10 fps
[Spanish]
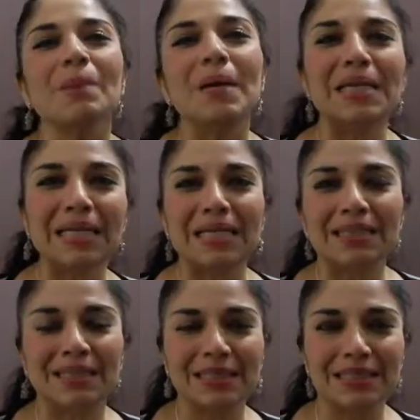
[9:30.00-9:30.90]

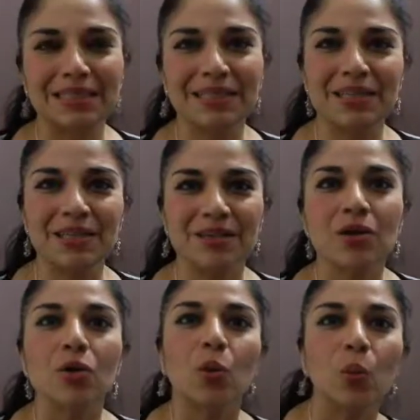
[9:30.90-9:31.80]
para este, ser
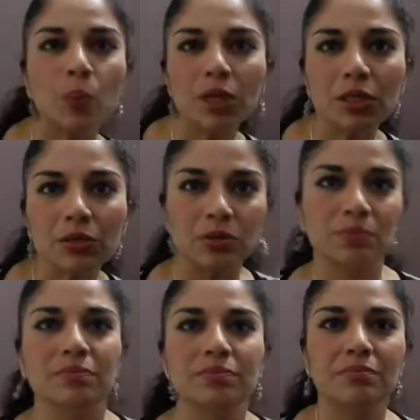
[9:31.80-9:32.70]
un
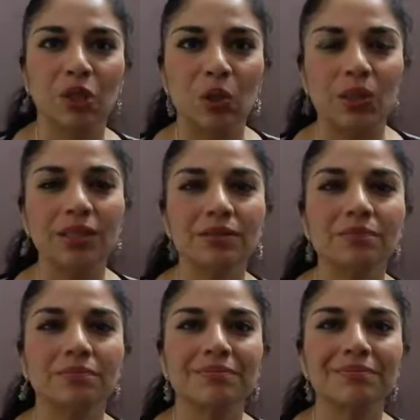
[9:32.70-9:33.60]
poquito mejores
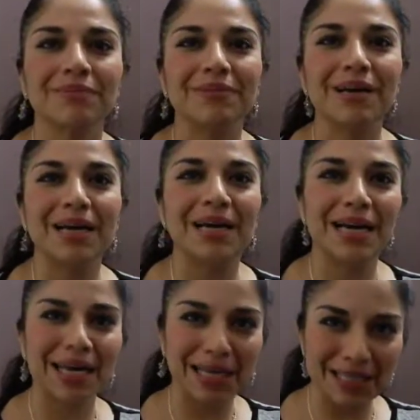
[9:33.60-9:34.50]

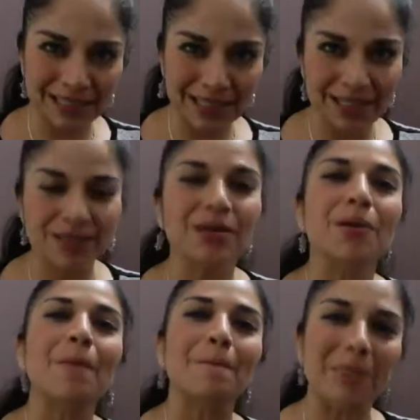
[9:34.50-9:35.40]
hay que ser
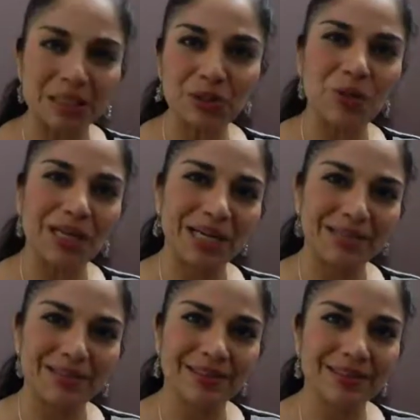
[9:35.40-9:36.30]
más
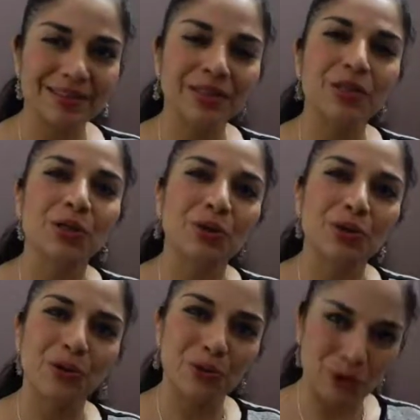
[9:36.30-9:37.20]
tolerantes
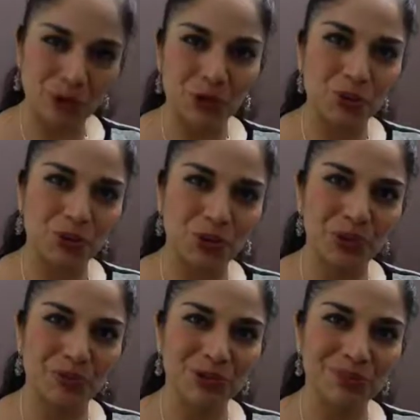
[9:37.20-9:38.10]
con nuestros
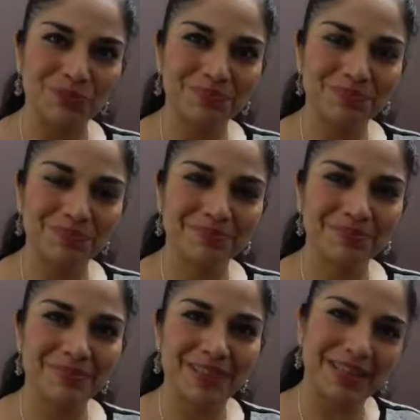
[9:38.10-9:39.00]
prójimos.
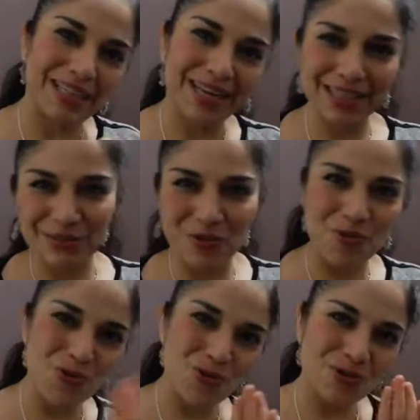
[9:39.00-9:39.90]
Que tengan
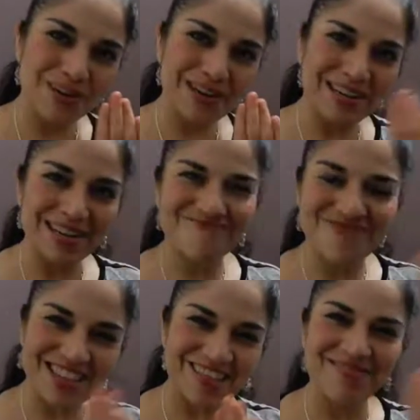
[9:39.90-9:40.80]
un
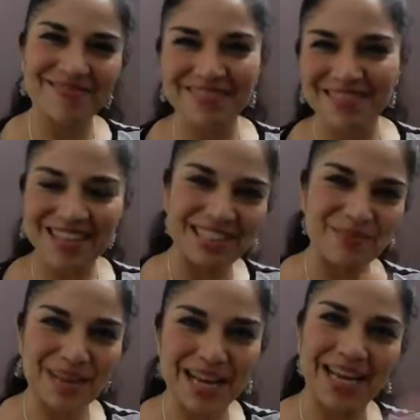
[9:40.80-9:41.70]
fin de
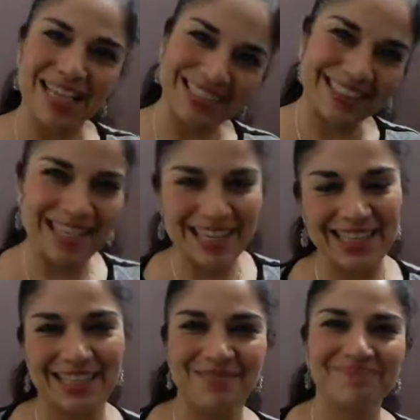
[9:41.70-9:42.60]
semana
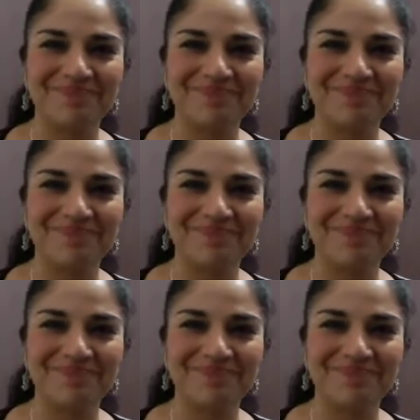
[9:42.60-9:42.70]
excelente.